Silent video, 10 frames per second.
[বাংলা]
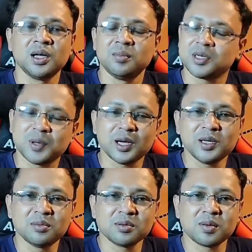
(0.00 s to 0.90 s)
বেশ ভালোই
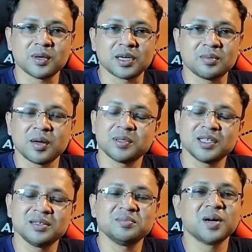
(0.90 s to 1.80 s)
হবে ব্যাপারটা
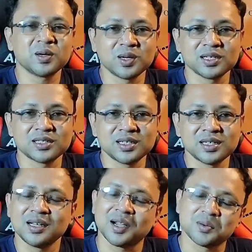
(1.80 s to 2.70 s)
ভাবতেই ভালো লাগছে
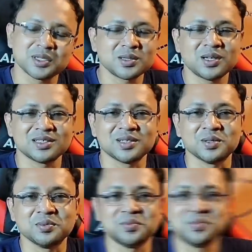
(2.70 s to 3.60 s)
নার্ভাসও লাগছে খুব